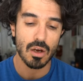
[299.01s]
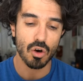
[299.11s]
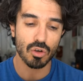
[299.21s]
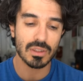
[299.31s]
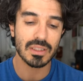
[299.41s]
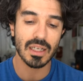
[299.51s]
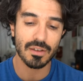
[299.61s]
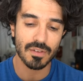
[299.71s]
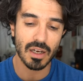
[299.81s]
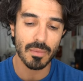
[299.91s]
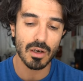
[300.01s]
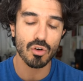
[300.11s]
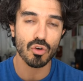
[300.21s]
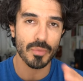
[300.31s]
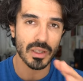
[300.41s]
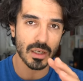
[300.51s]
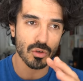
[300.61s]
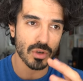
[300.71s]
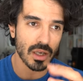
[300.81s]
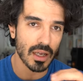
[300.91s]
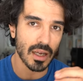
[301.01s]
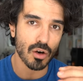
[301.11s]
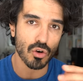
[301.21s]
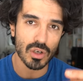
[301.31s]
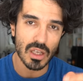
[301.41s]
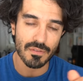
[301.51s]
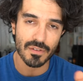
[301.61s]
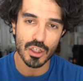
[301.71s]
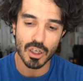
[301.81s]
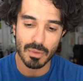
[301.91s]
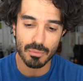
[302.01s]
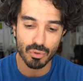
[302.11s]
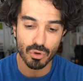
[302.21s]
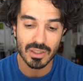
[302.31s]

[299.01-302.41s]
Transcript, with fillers: on dirait vraiment que le matériau est, en relief, légèrement poreux,